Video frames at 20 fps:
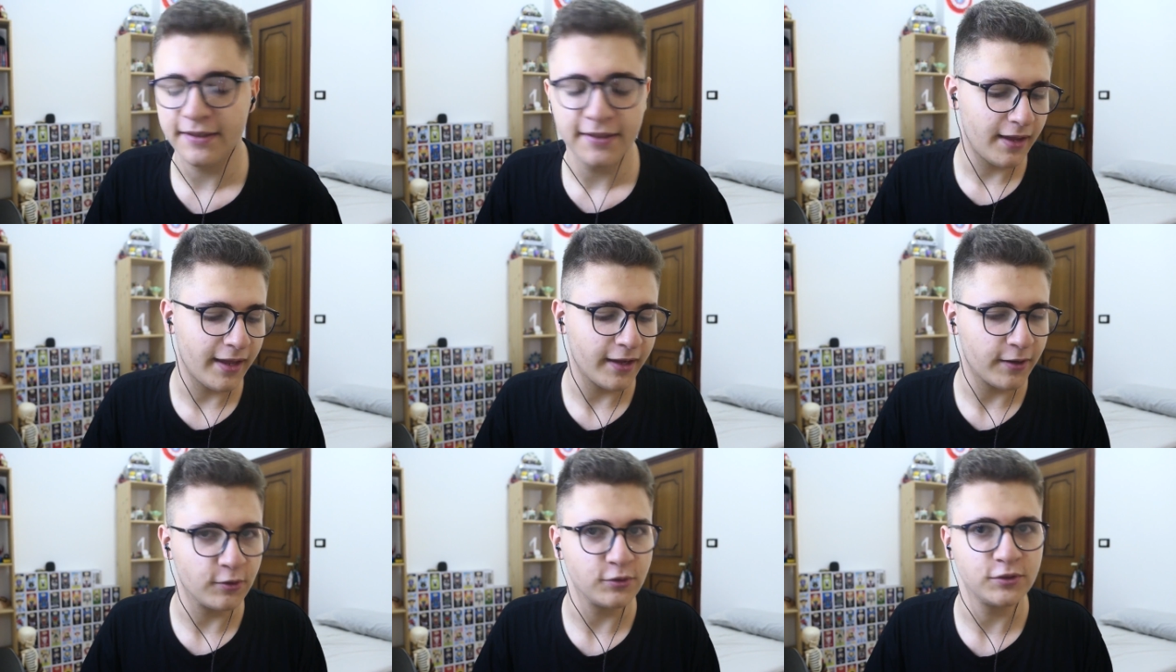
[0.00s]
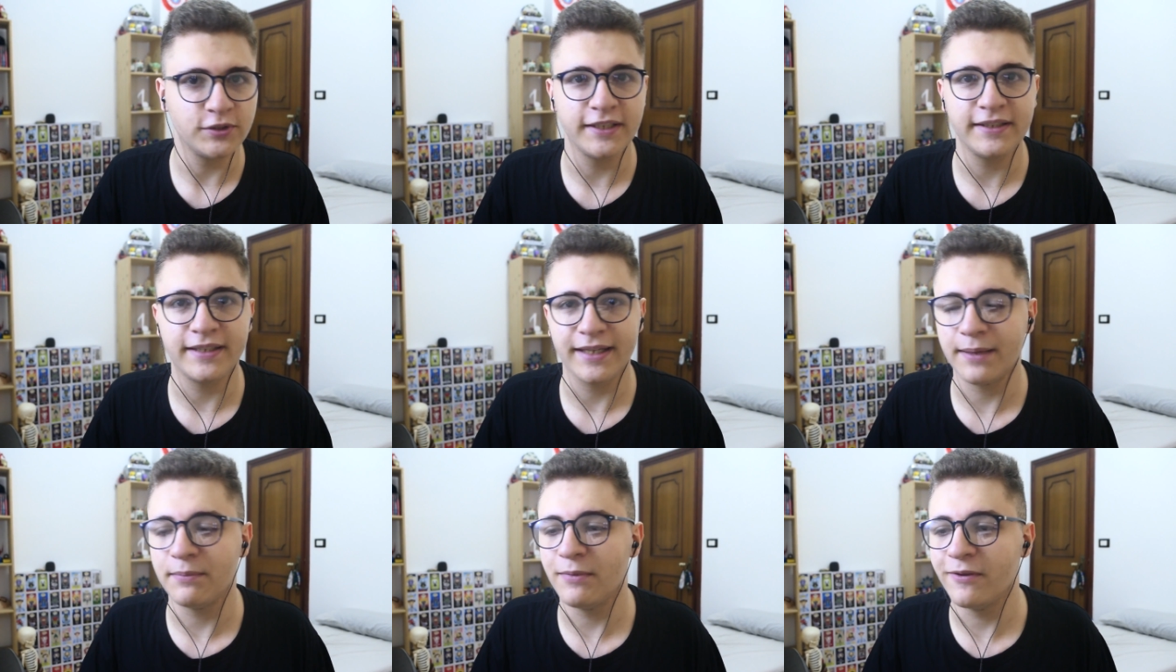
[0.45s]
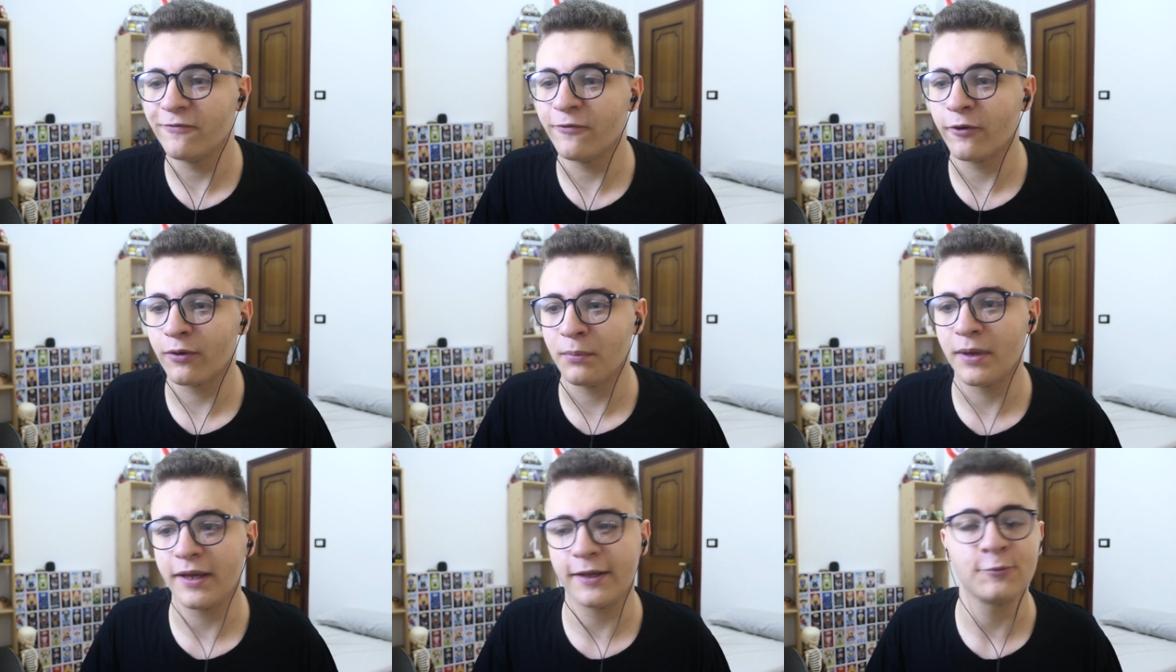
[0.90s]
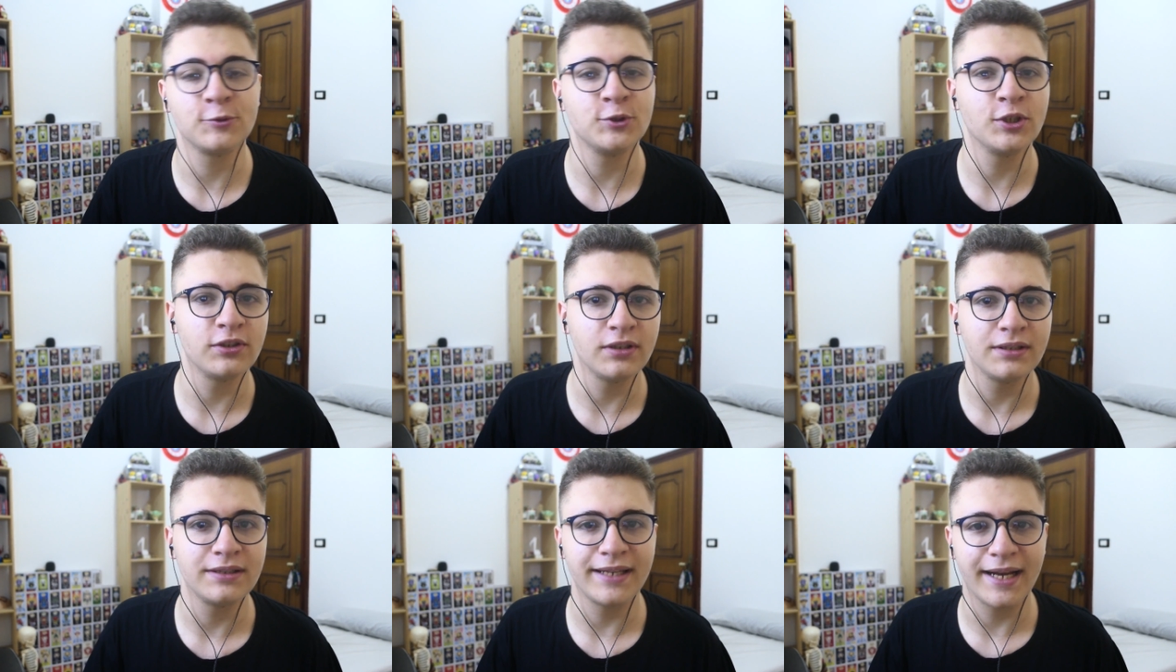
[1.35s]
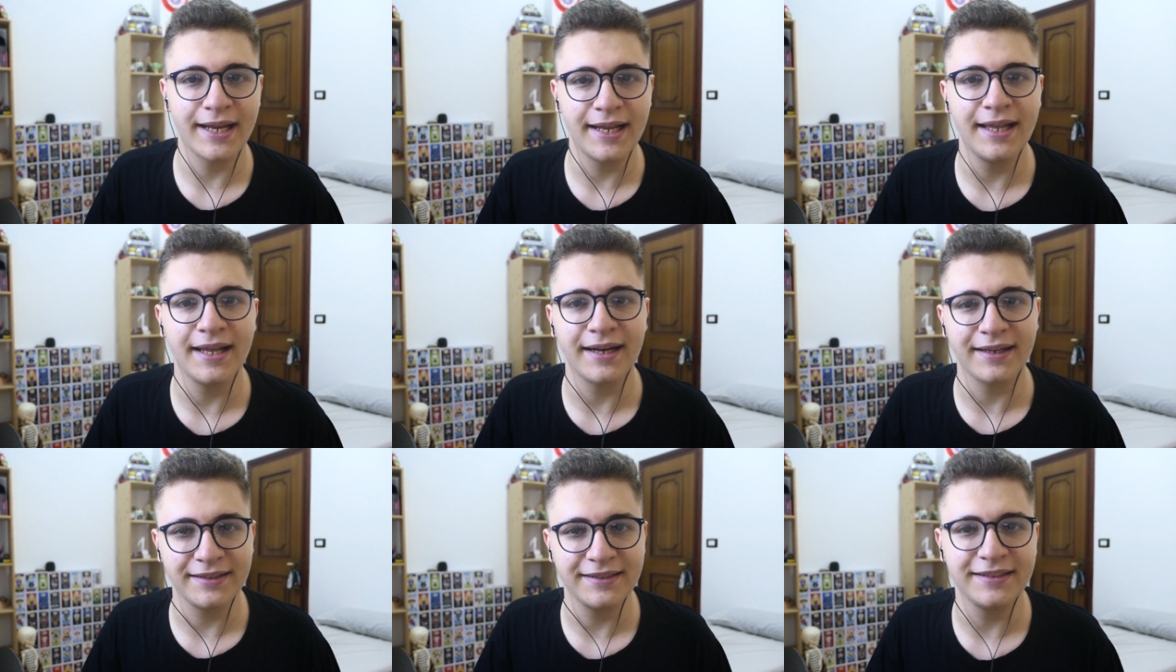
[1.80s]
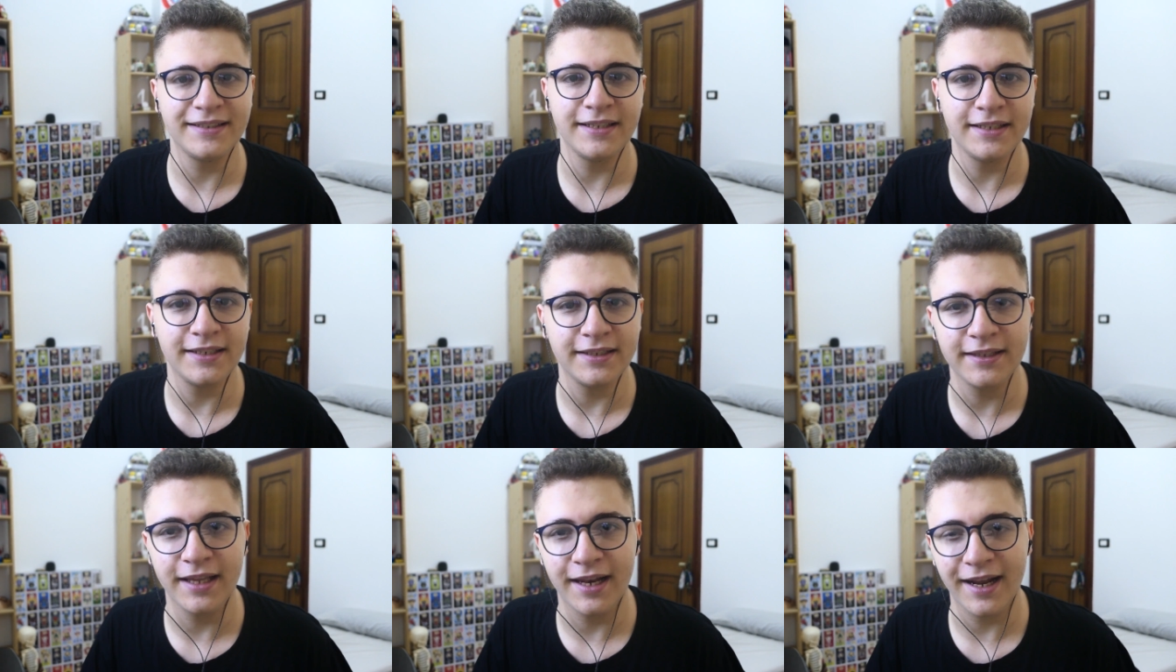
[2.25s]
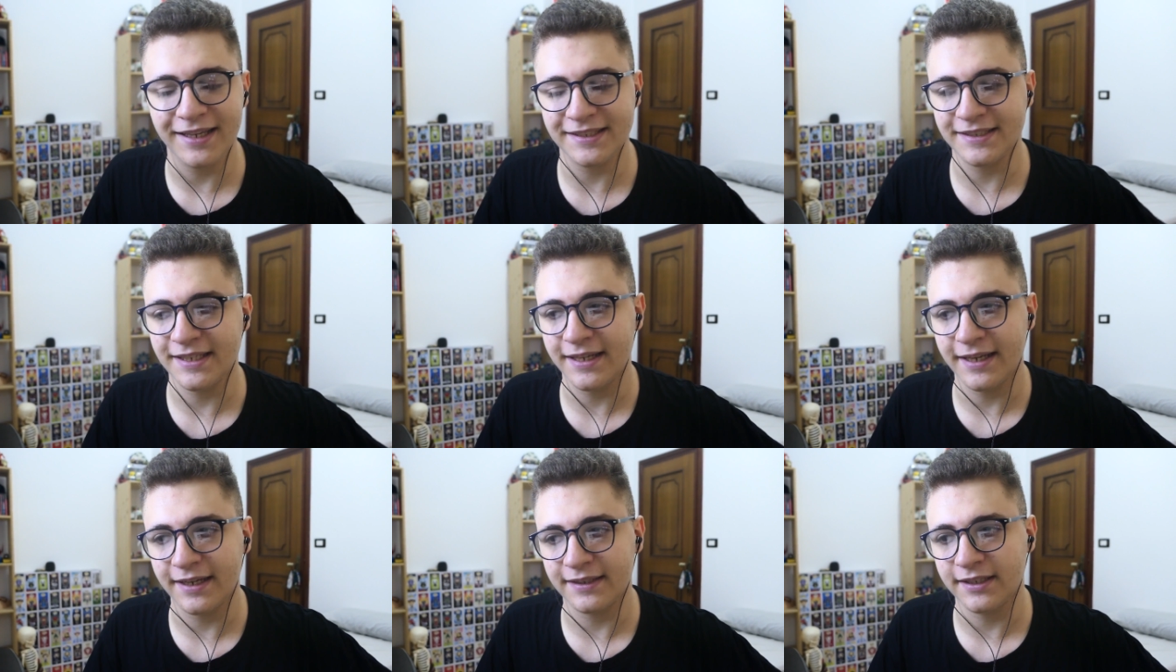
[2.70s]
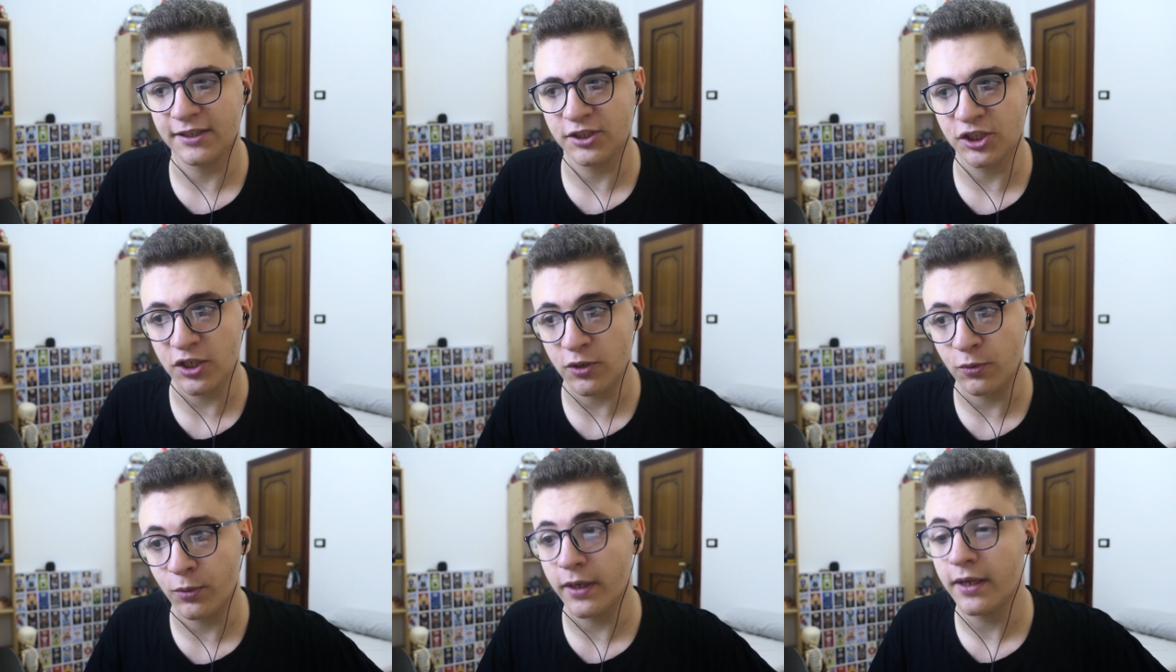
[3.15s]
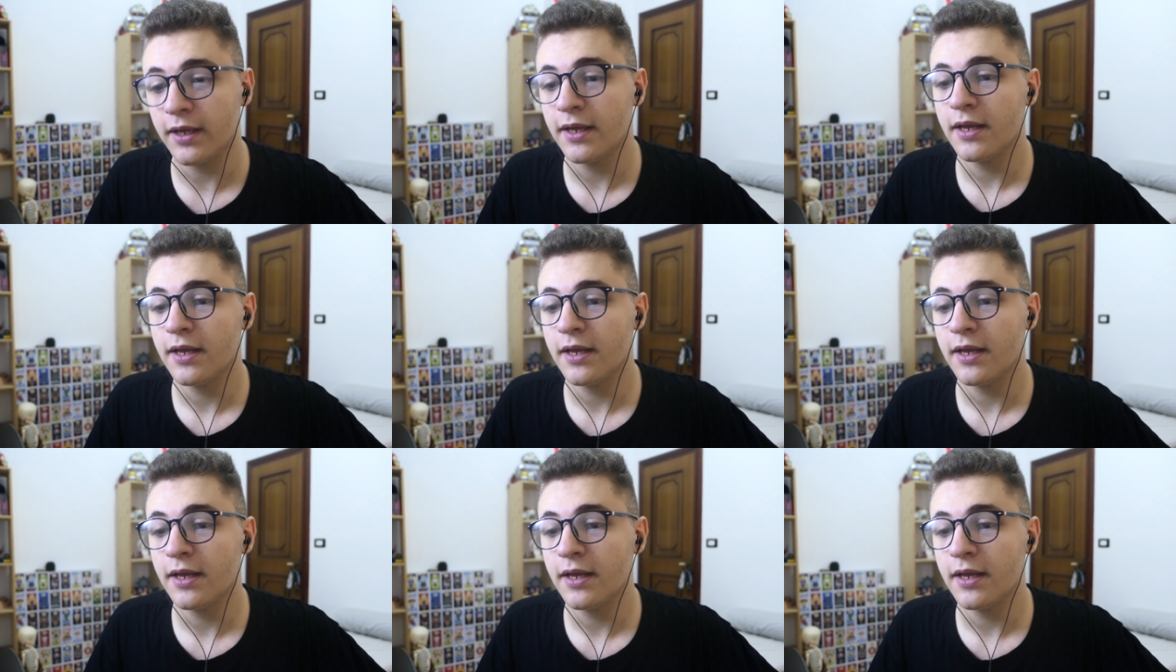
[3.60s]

Ecco, gente che mi informa che è uscito il trailer di, della Casa di Carta 5.